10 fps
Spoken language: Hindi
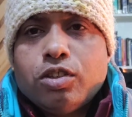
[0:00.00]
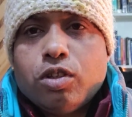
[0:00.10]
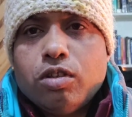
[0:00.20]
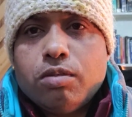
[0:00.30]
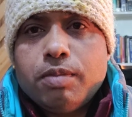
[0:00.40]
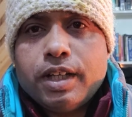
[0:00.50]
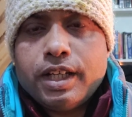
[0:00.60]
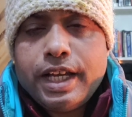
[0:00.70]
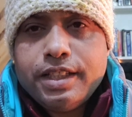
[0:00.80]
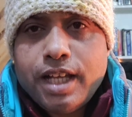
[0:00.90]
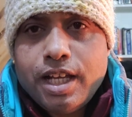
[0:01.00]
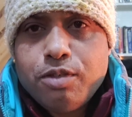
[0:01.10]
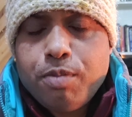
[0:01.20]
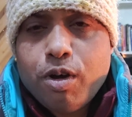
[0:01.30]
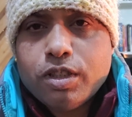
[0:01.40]
सो गाइस
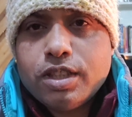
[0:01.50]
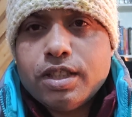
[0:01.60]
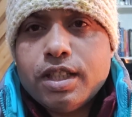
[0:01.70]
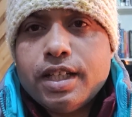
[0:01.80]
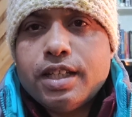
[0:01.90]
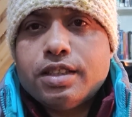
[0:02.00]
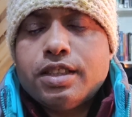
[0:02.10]
आज बहुत uh,